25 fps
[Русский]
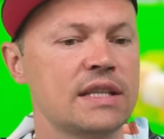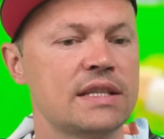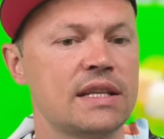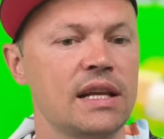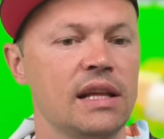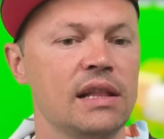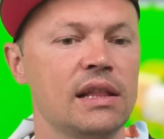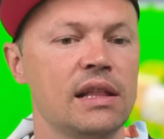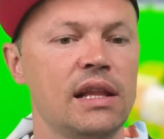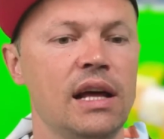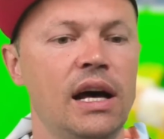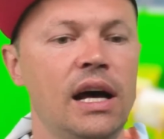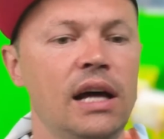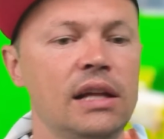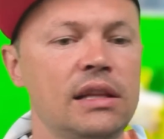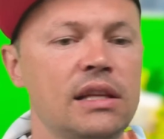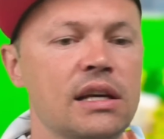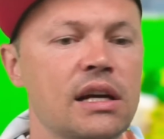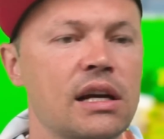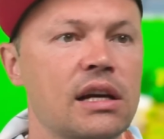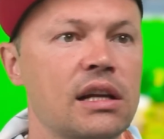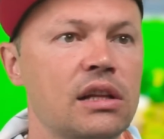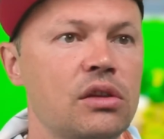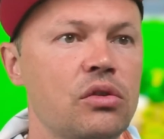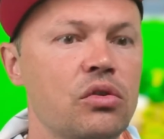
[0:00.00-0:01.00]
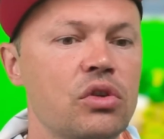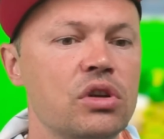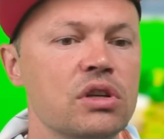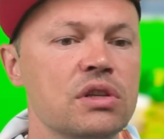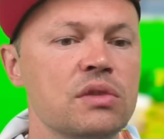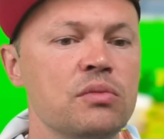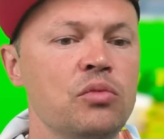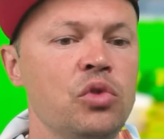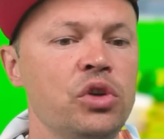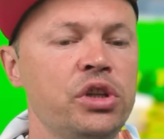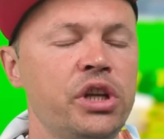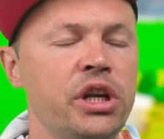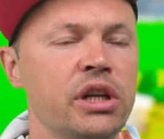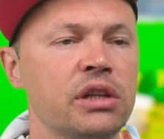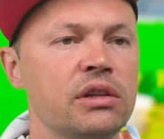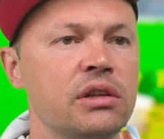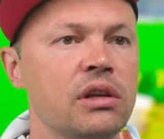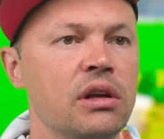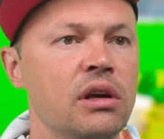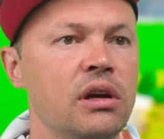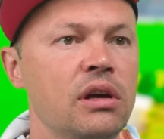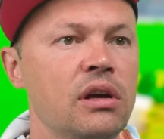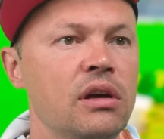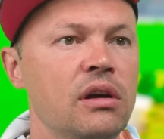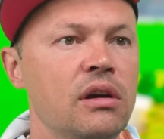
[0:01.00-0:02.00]
солдата, которые смотрят
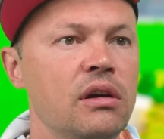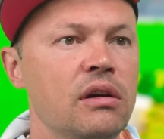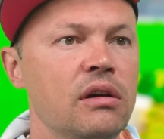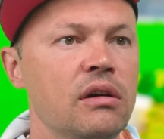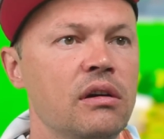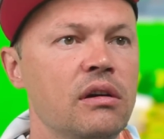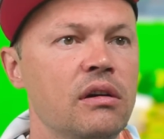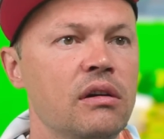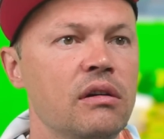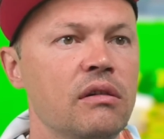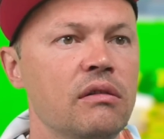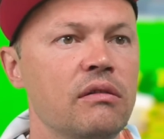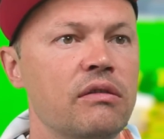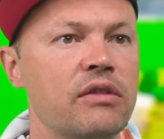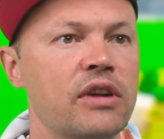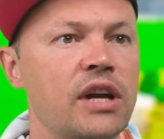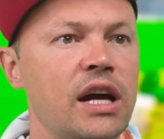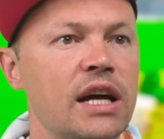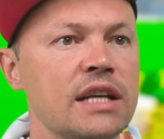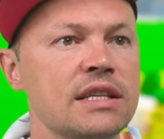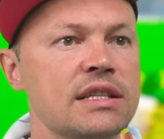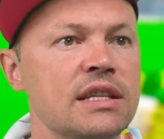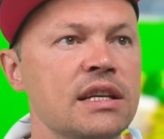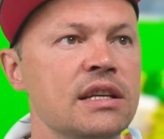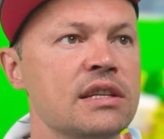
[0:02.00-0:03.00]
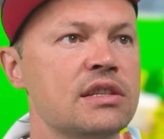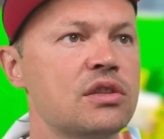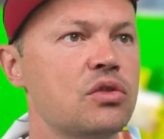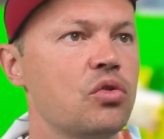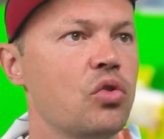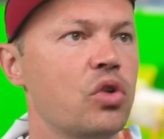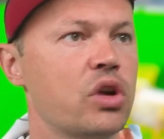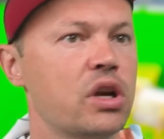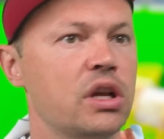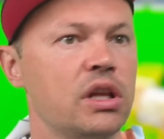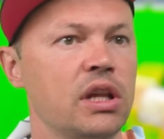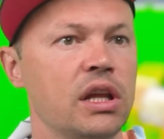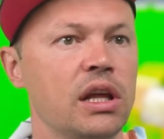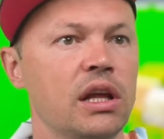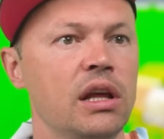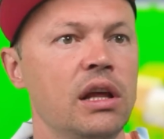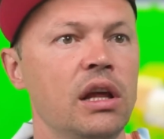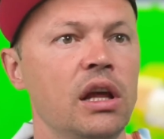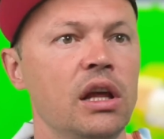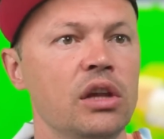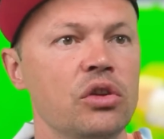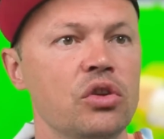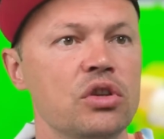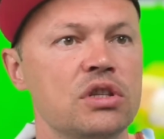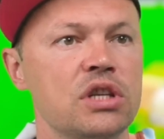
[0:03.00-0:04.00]
в разные стороны.
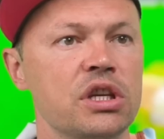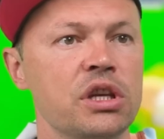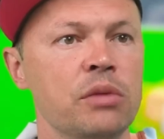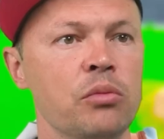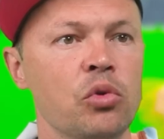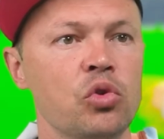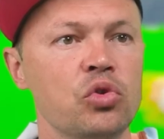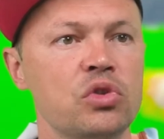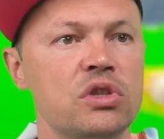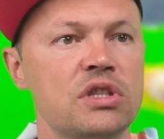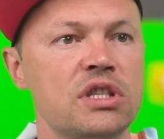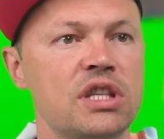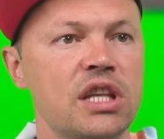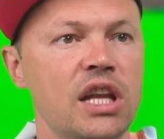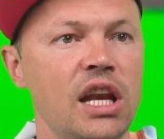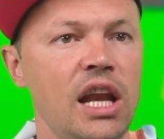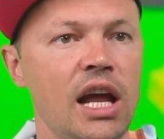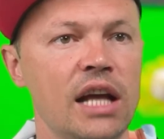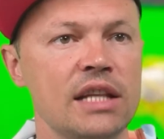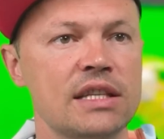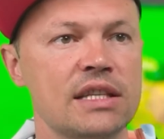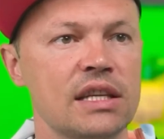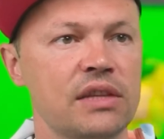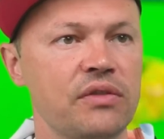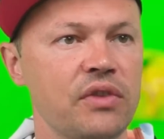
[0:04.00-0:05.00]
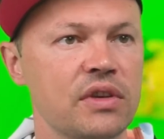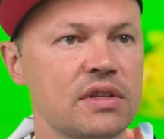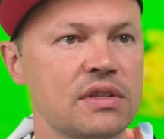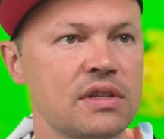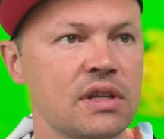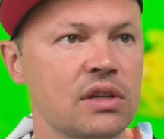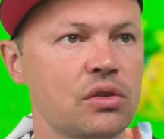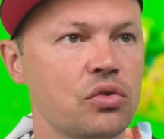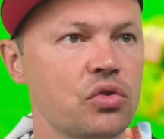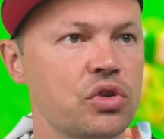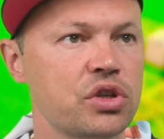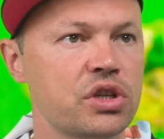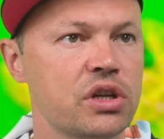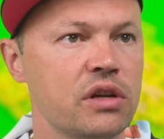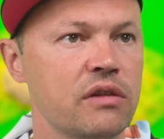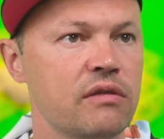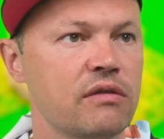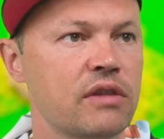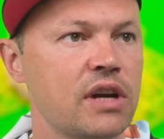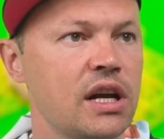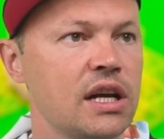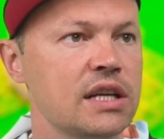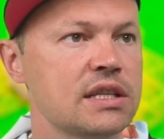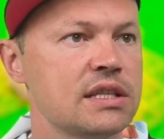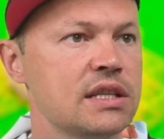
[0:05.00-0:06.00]
То есть они могут стрелять, соответственно, тоже
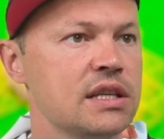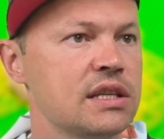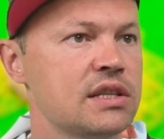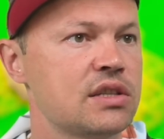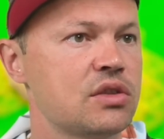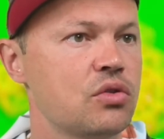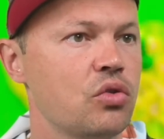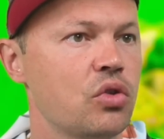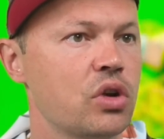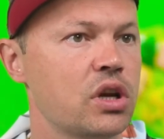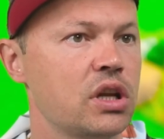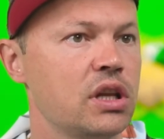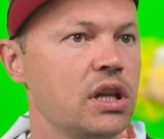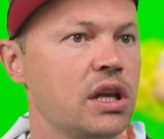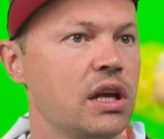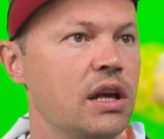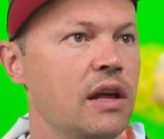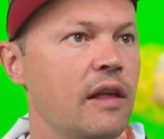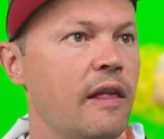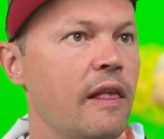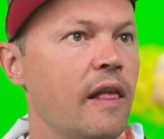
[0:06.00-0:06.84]
в разные стороны.